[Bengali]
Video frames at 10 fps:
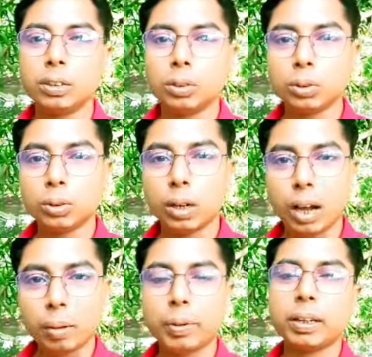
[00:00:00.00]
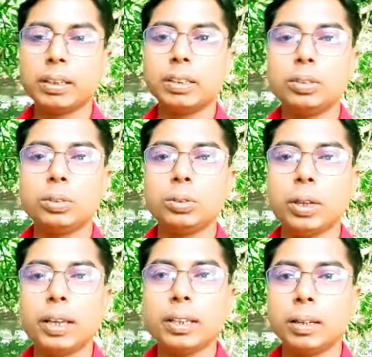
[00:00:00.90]
তো আবার কিন্তু
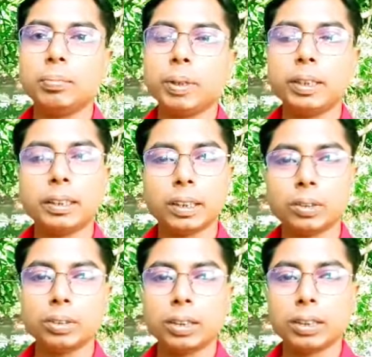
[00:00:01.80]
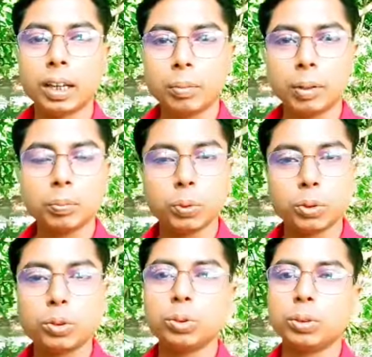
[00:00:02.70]
এই কোম্পানিতে এখন থেকে আবার
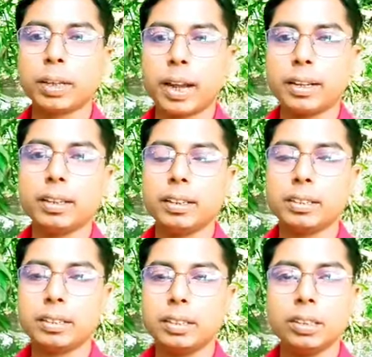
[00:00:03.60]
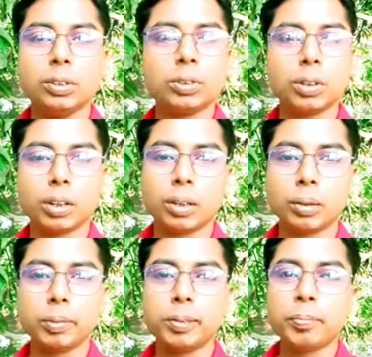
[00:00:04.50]
প্রচুর ক্যান্ডিডেটস নিয়োগ করা
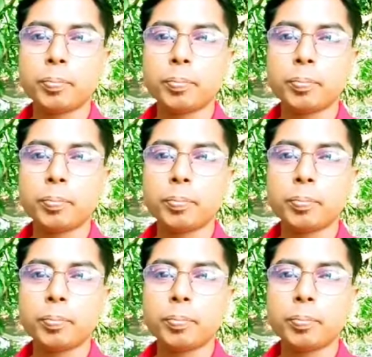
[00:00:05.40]
হবে